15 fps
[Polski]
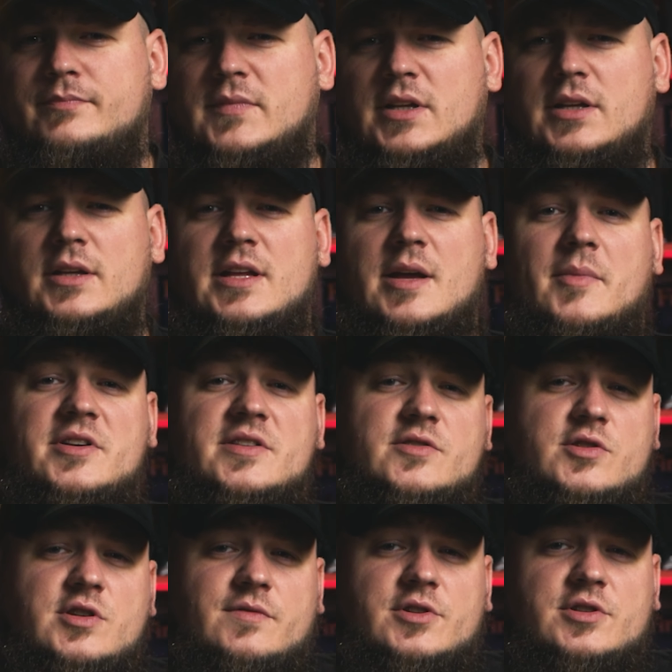I nie ma się
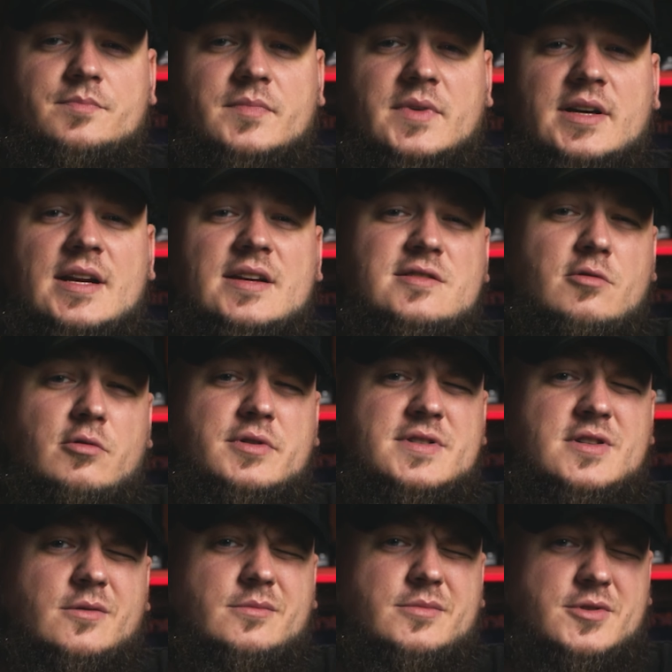co dziwić. Krasnoludy
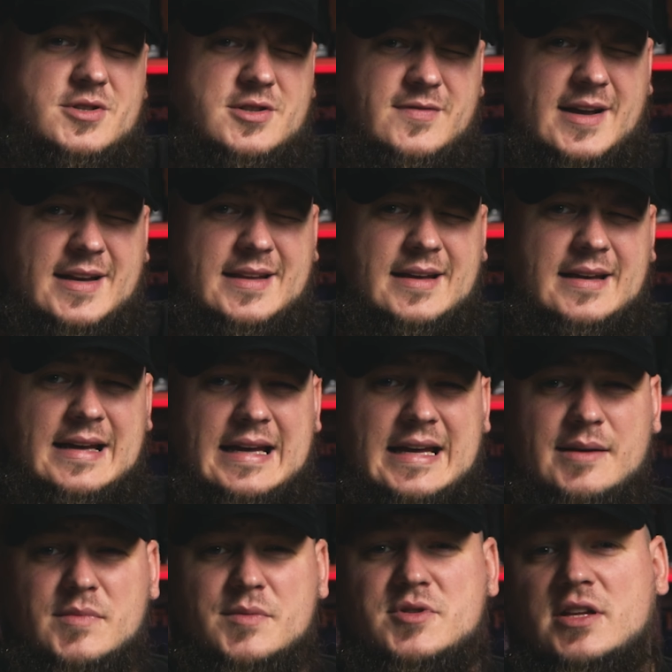są dość twarde,
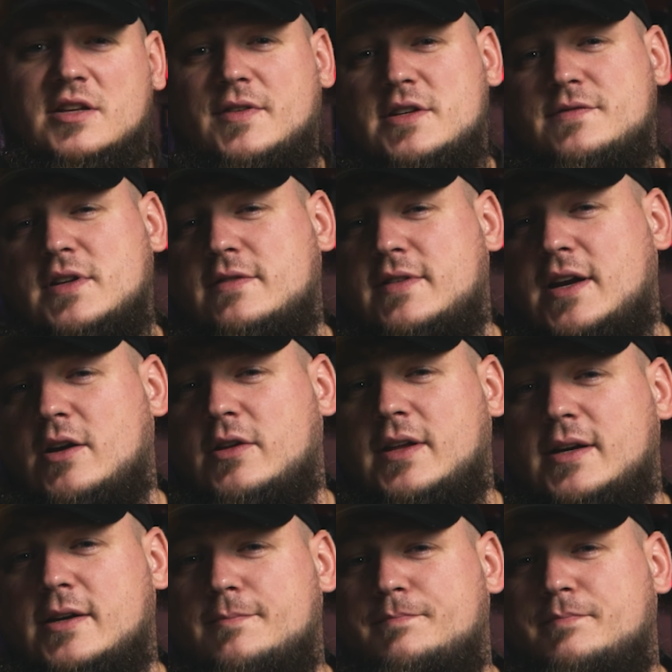by przetrwać w tych
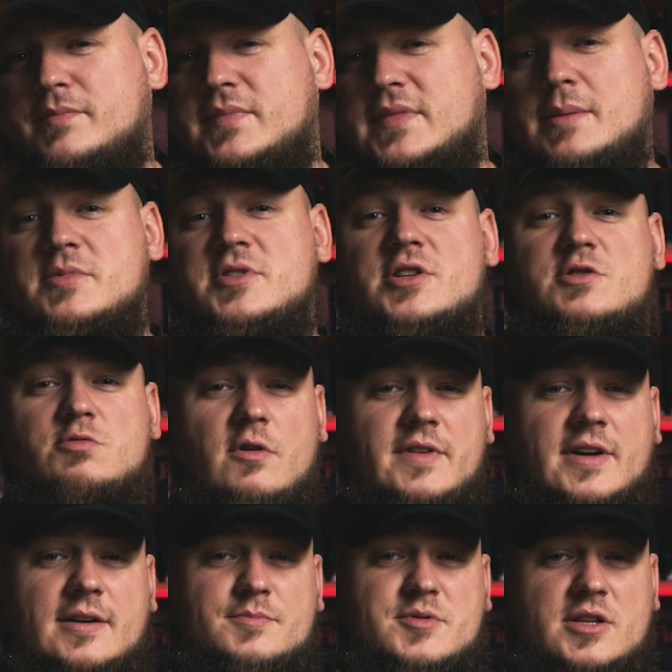rejonach. Tam, gdzie
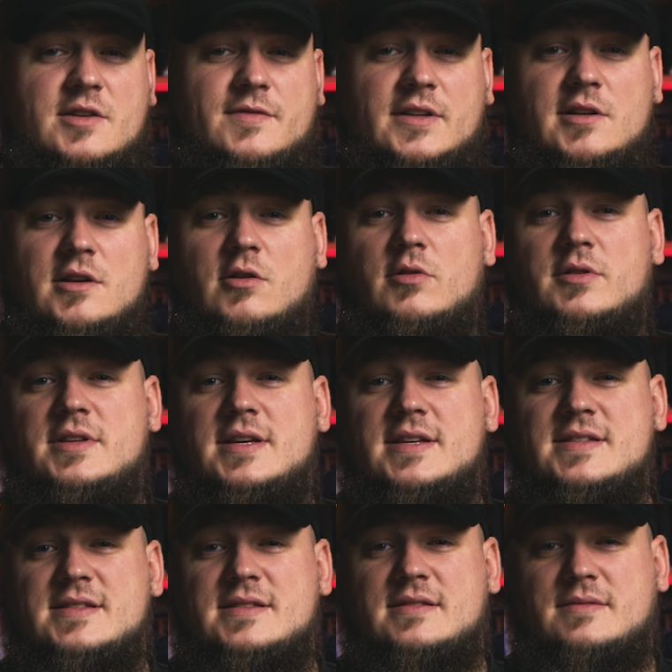człowiek przetrwa tylko, gdy
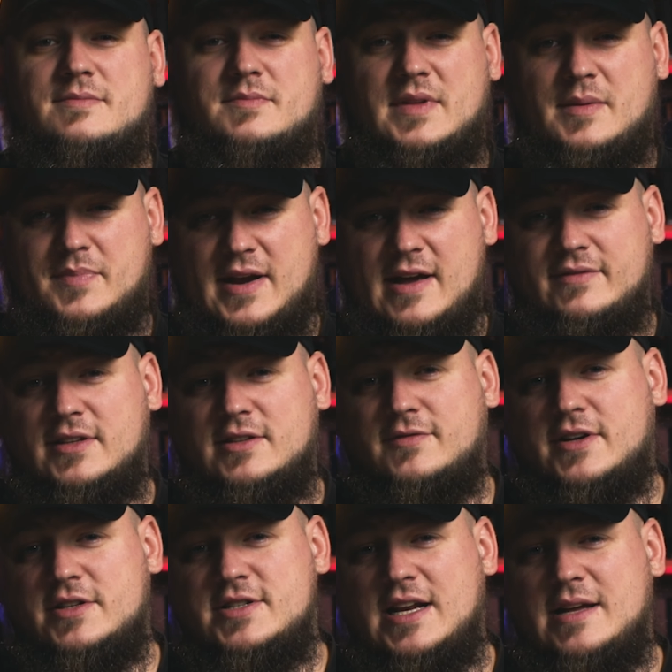jest naprawdę
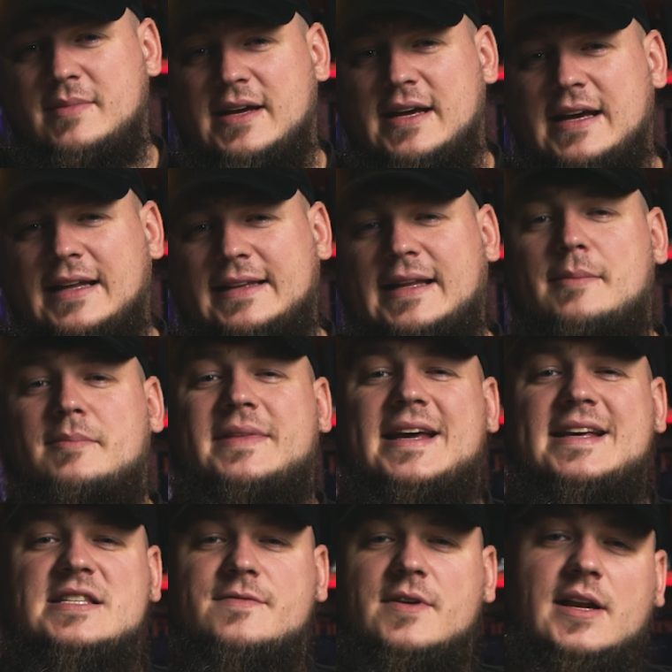twardzielem, tam
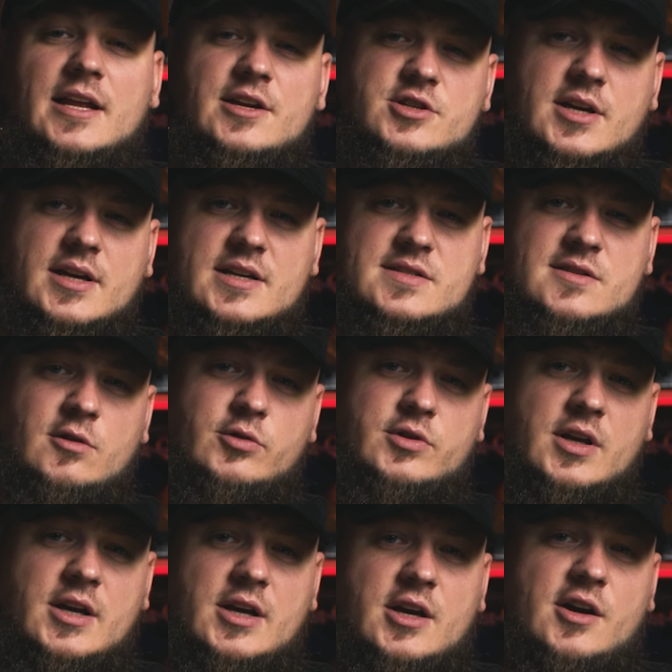najzwyklejszy
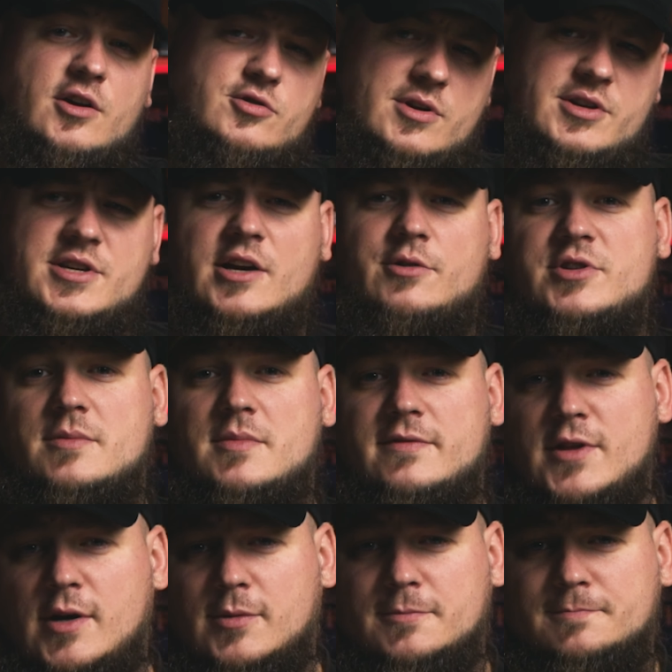krasnolud czuje się jak u siebie
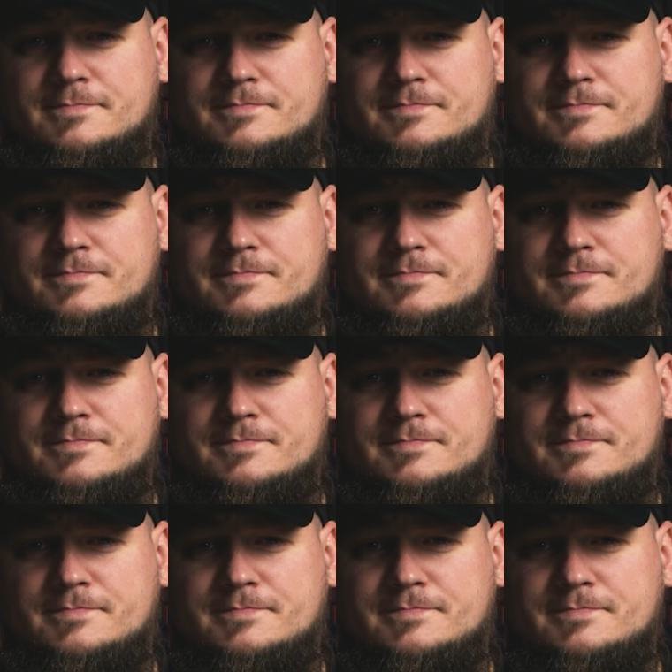w domu.